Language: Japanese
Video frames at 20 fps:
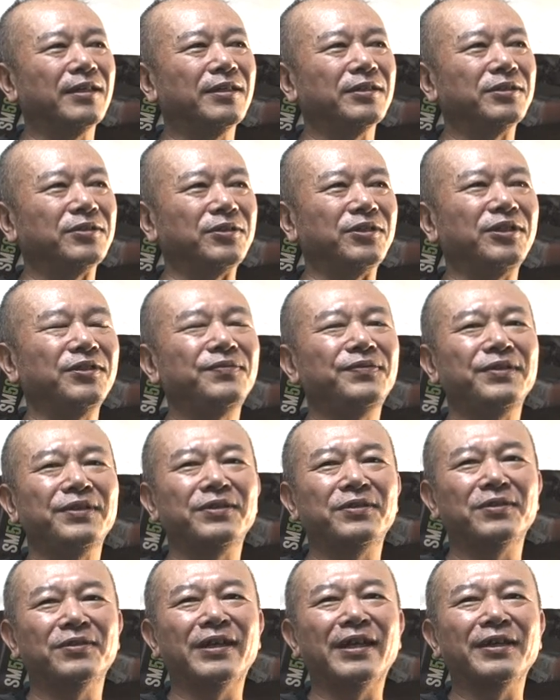3
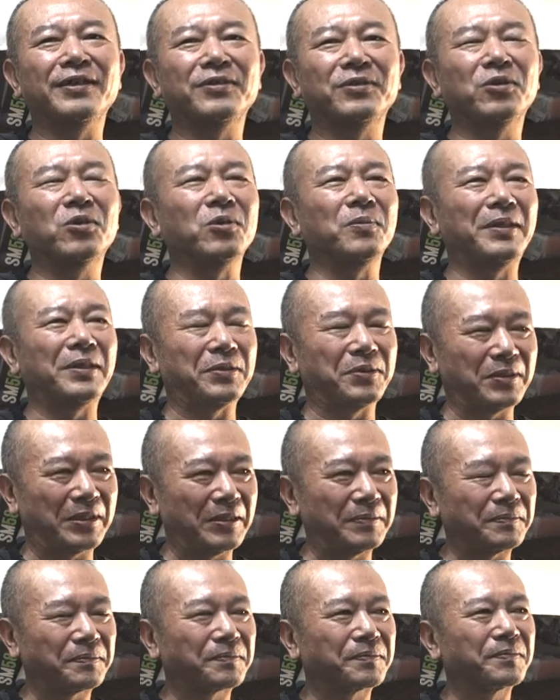フィートラインオーバーとか、